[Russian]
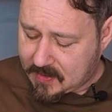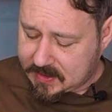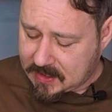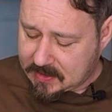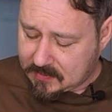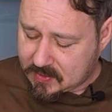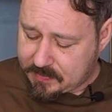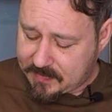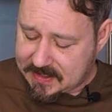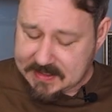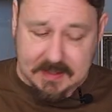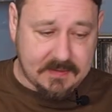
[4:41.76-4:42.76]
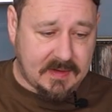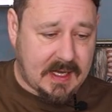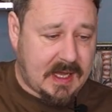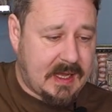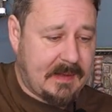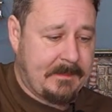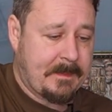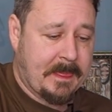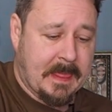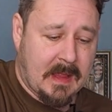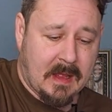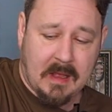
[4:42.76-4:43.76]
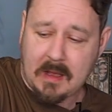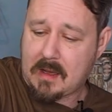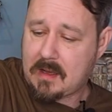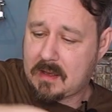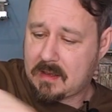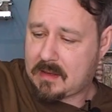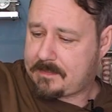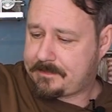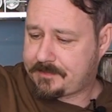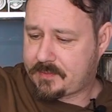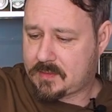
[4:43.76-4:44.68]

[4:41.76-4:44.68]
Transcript: вот это вот Москва, э,